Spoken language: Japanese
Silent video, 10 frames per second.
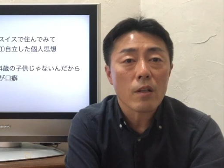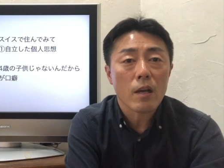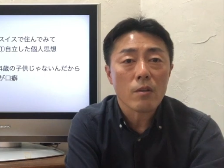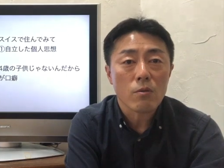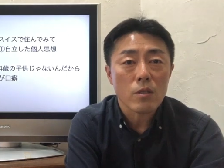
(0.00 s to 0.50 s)

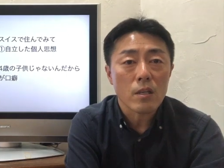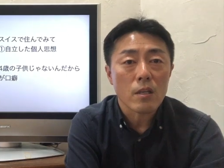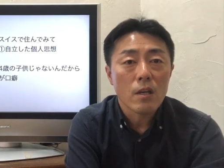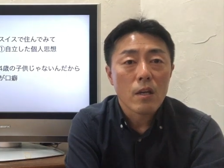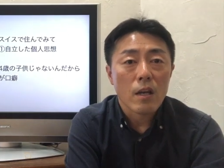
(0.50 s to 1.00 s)
ないの
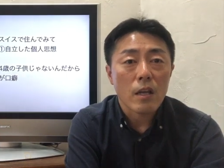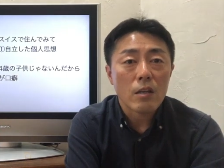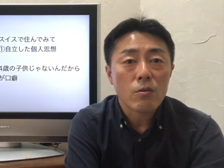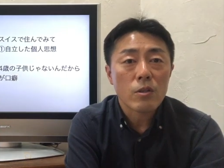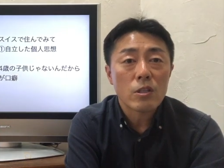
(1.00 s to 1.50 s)
に、えー、
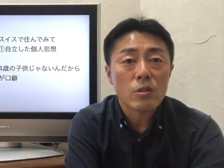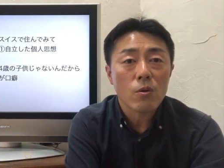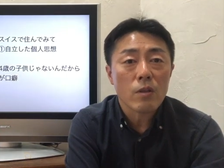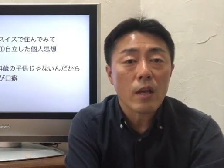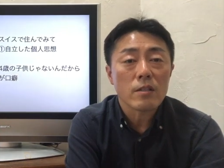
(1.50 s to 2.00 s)
行く必
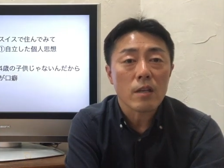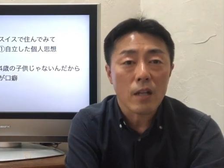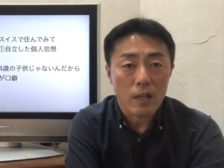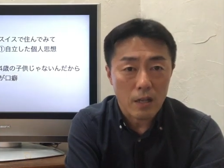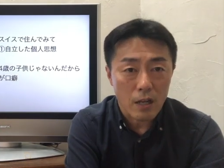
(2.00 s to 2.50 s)
要ないんじゃ
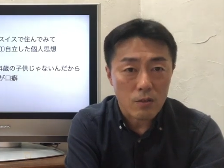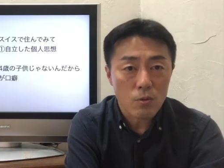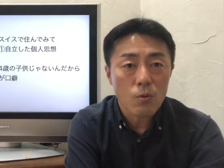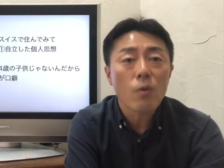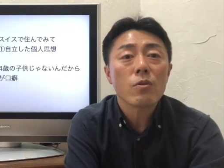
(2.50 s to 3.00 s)
ないか
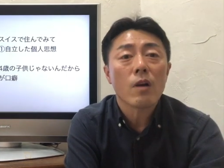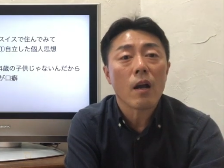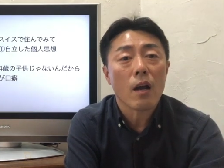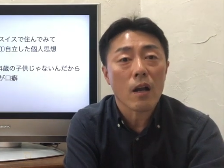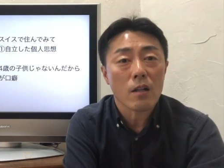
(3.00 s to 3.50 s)
とこういう
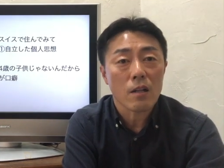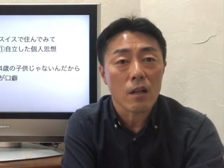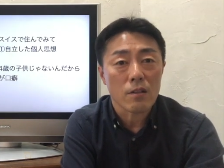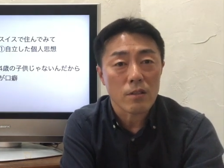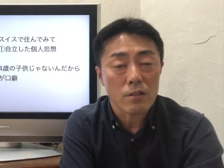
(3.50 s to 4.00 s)
考え方
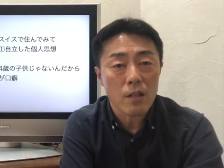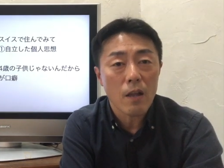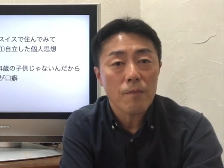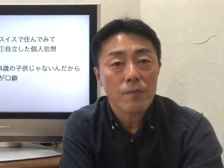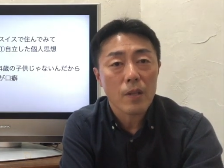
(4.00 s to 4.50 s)
なんです
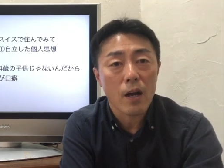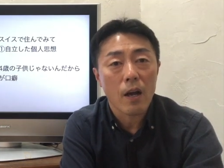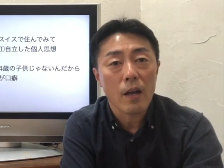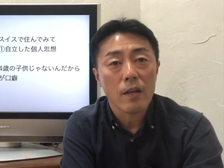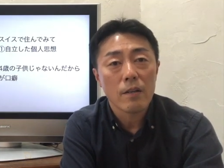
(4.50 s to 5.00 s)
ね。
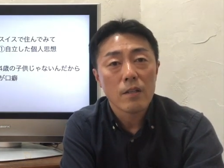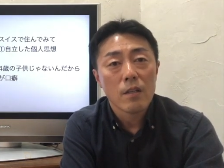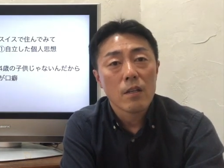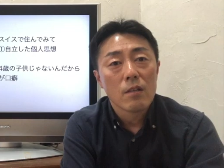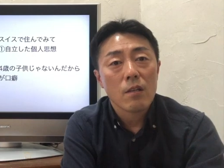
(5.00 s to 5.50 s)
はい。
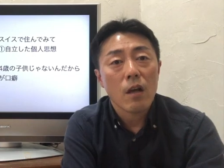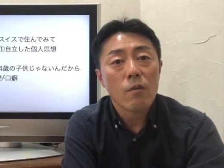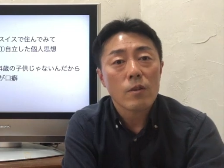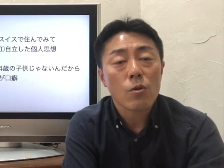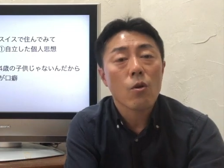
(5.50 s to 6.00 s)
であるい
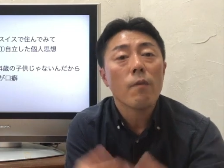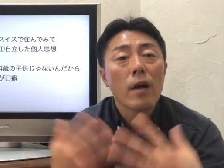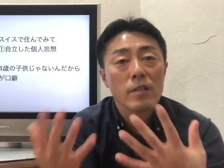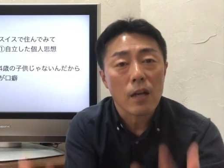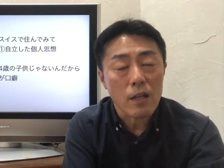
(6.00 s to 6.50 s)
はそのお
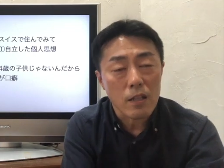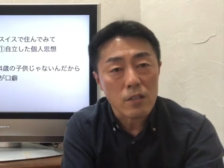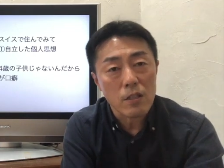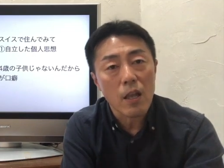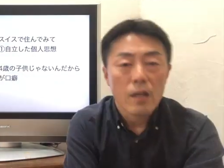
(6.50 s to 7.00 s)
ばあさんがで
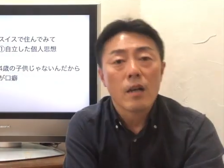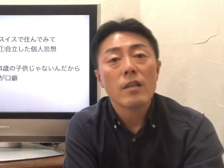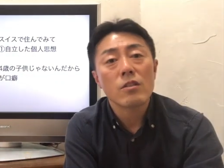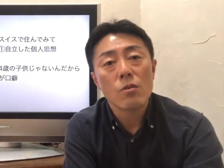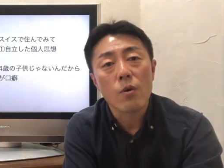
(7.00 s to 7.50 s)
すね下
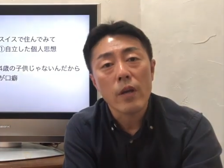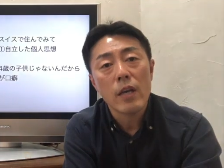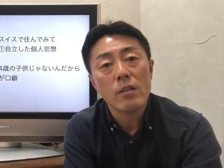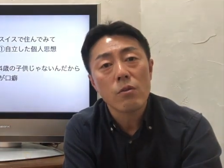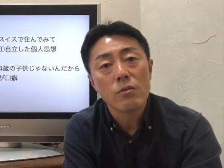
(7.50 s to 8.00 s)
肢の
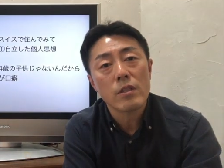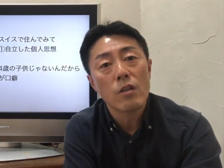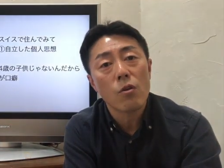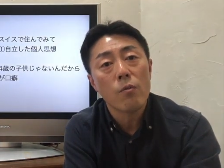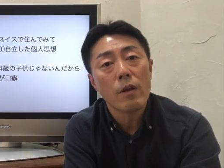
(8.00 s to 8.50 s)
閉塞
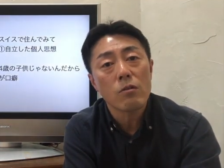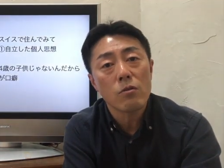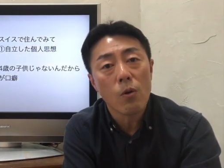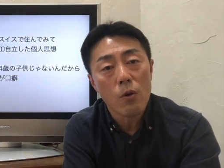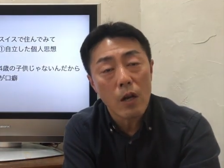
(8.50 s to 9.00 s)
性動
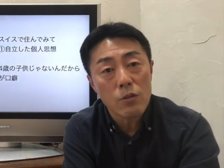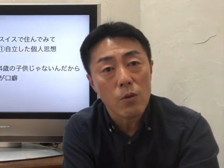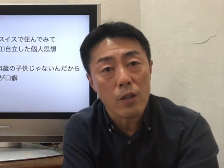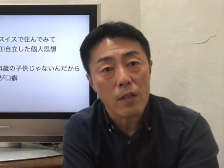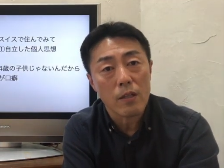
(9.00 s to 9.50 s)
脈硬化
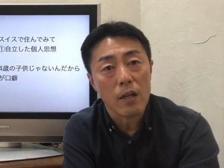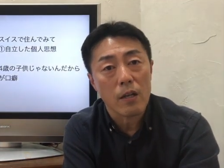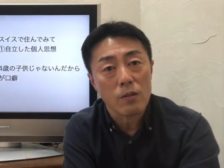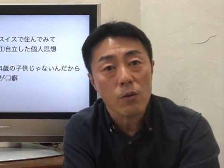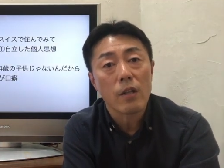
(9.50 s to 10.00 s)
症だっ
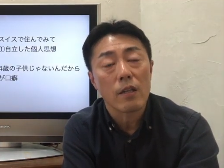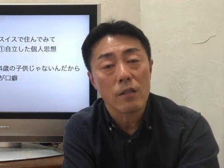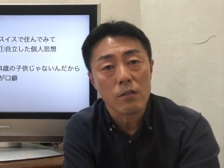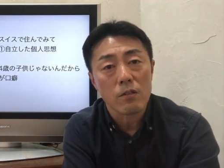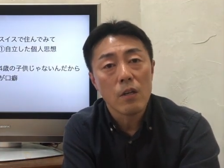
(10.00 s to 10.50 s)
たそうなんです